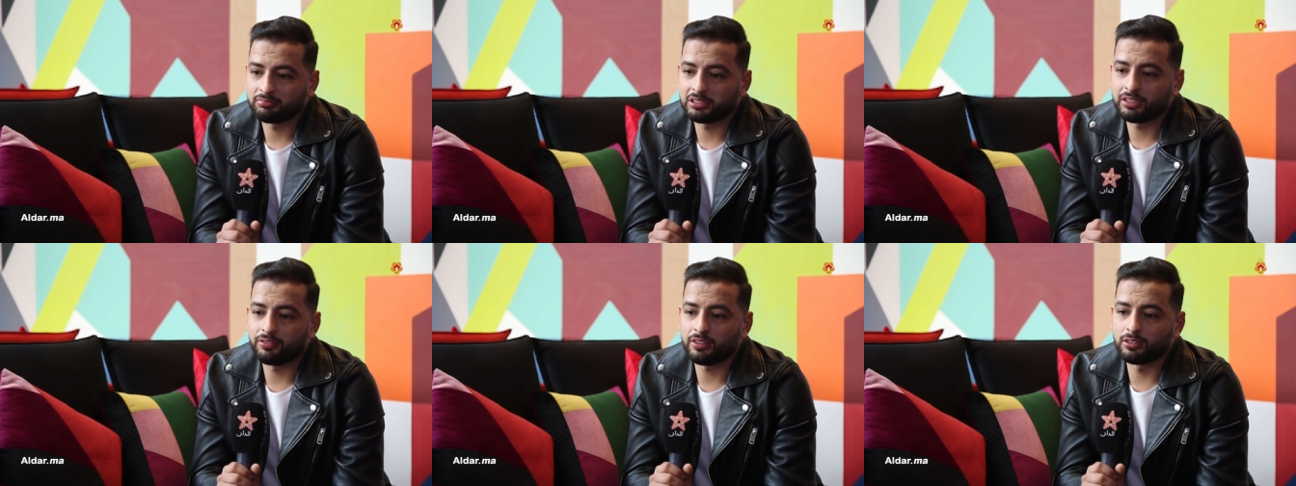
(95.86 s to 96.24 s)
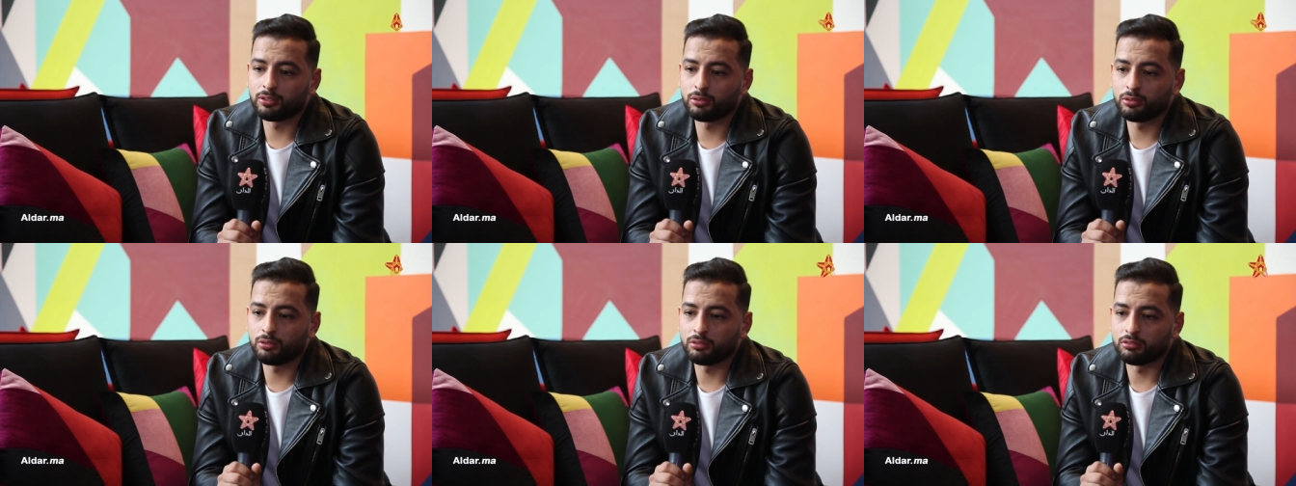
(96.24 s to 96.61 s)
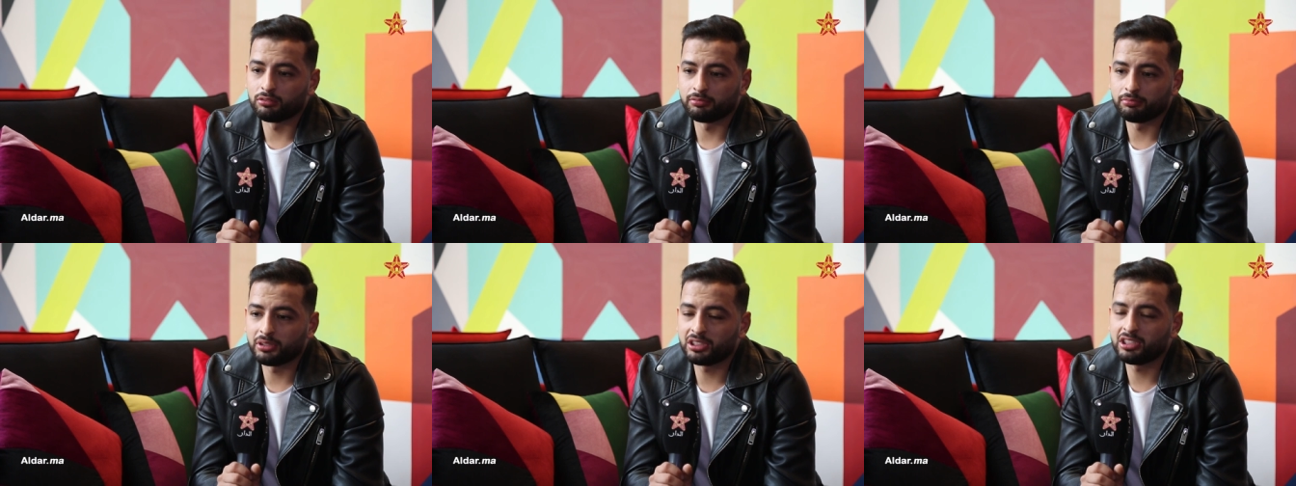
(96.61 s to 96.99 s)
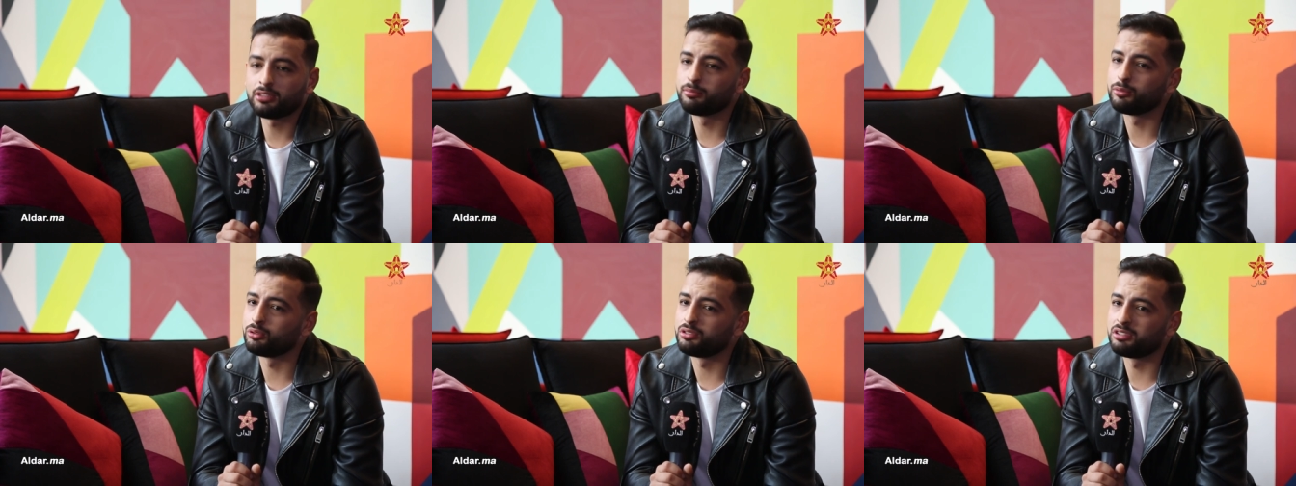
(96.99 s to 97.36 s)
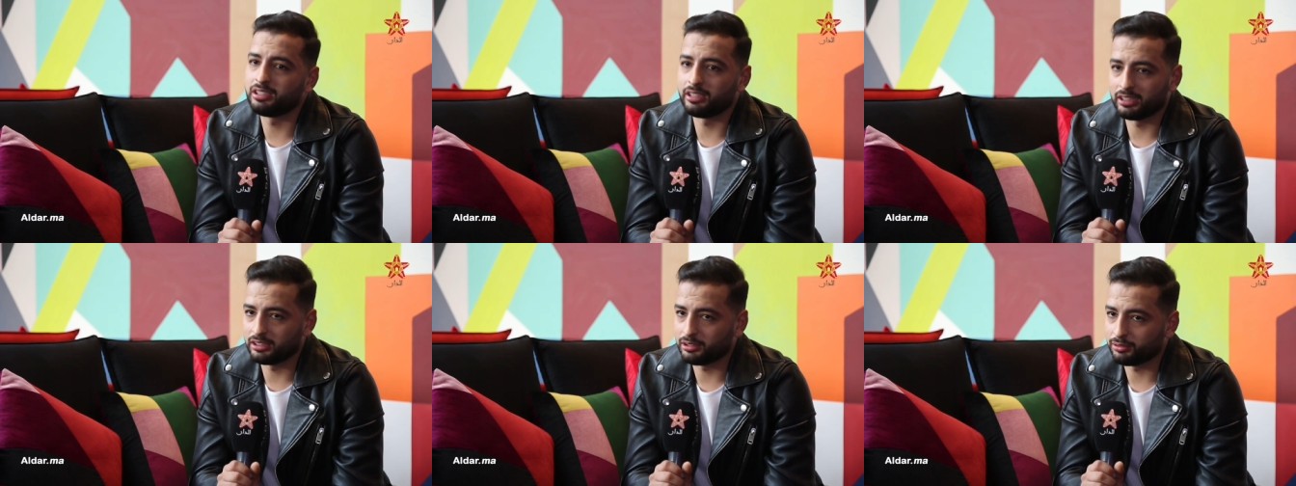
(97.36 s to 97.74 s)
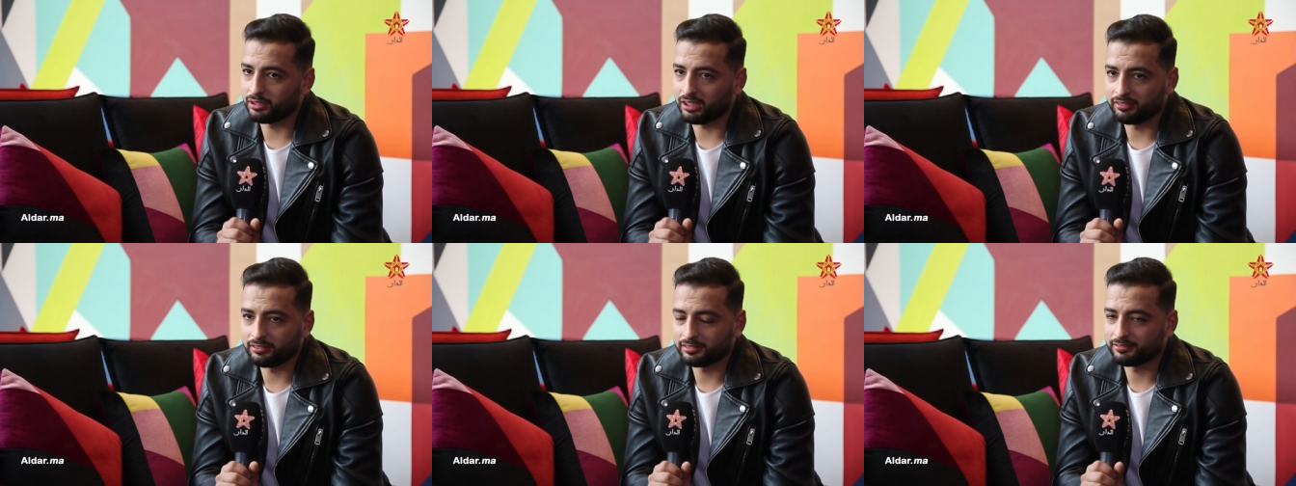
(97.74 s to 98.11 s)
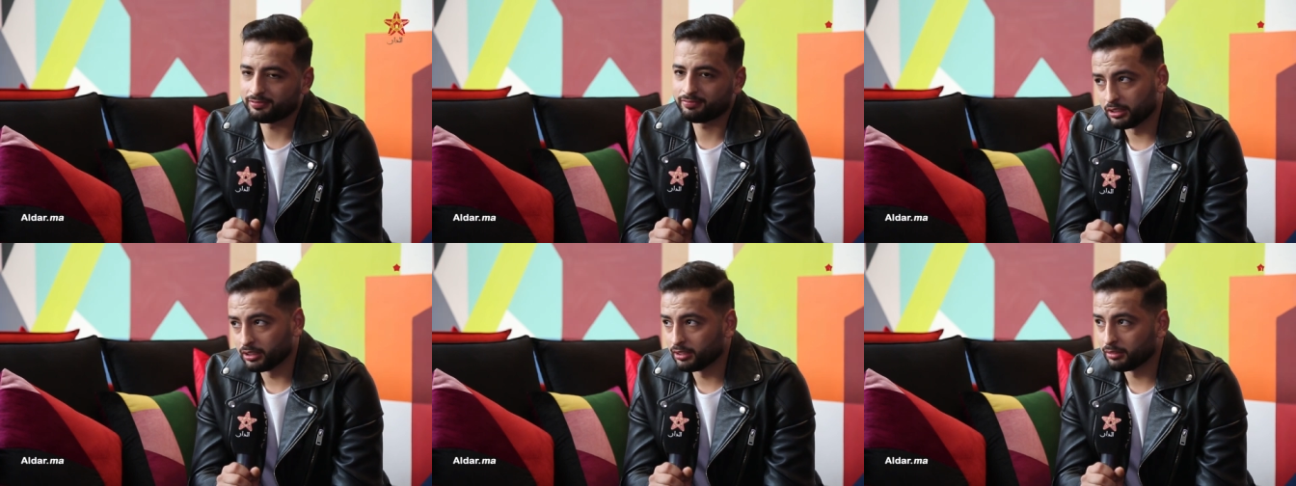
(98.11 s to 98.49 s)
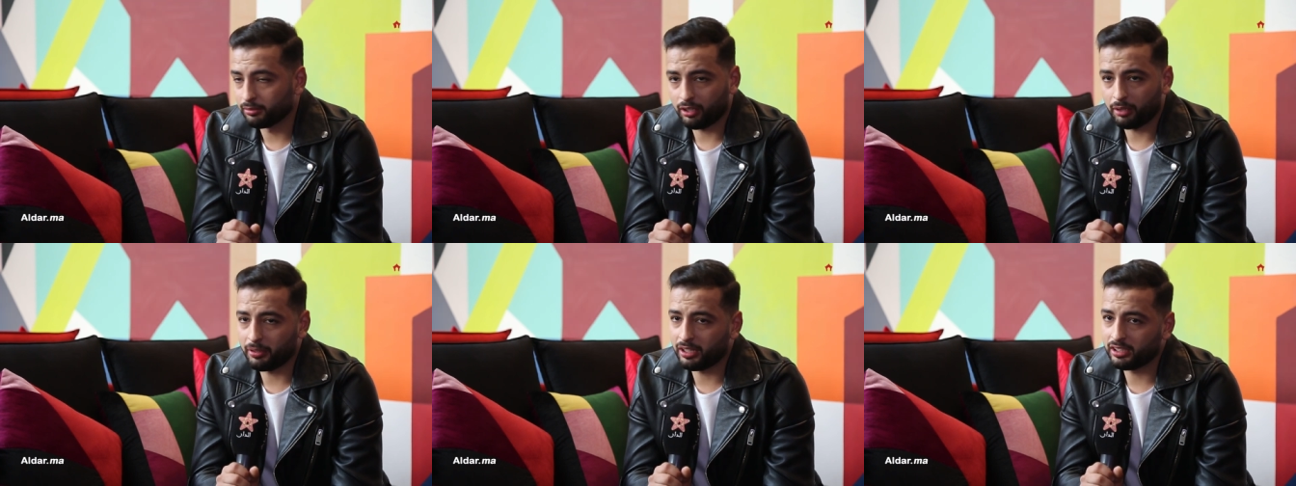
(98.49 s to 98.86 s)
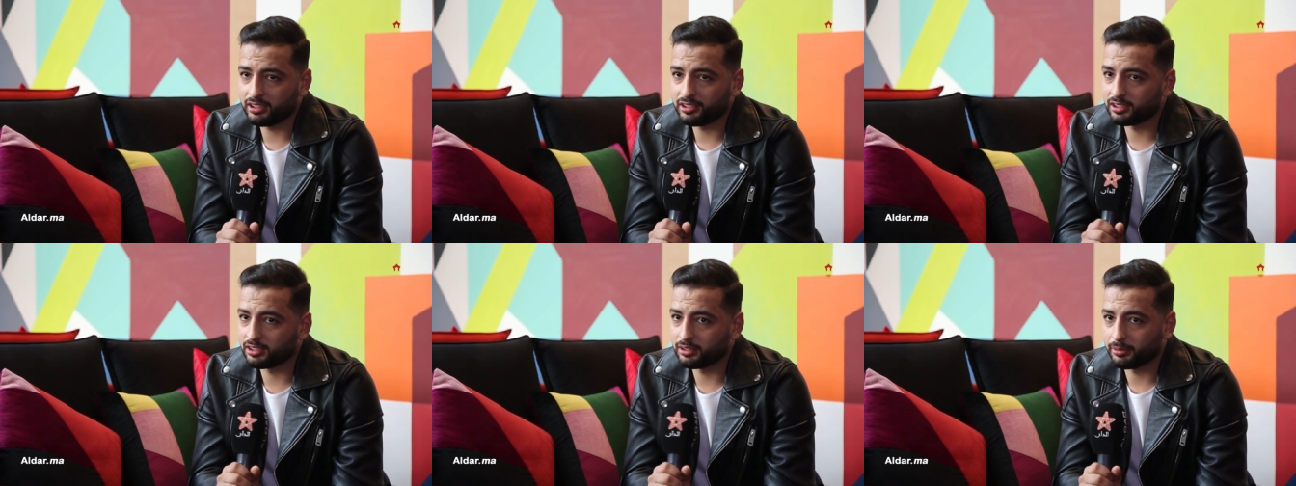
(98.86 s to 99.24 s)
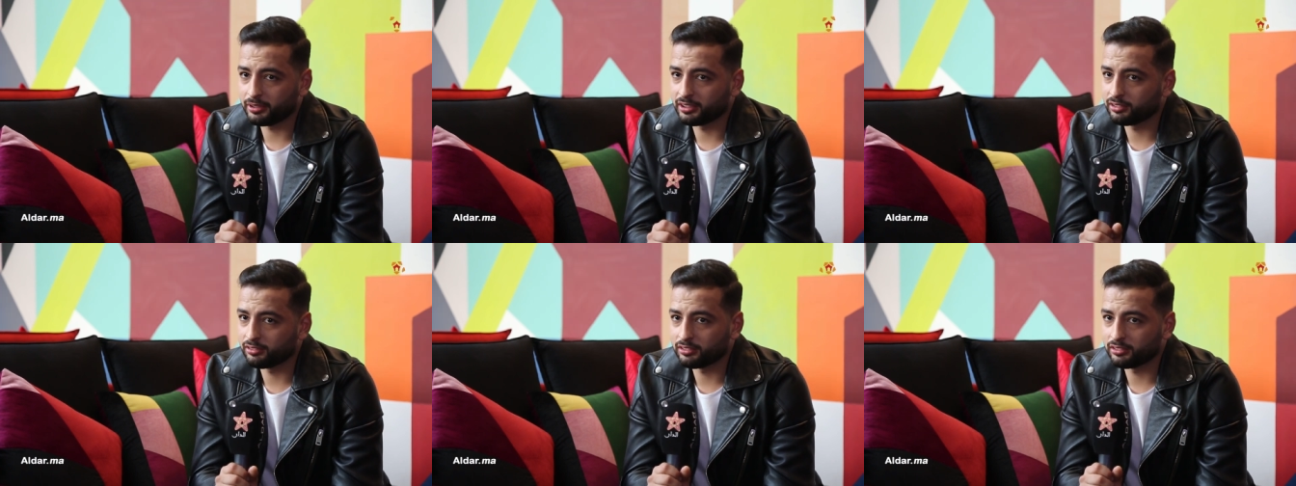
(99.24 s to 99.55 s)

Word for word: كيف نقولوا ماشي المود ديالي بصح بخباريش تخطبات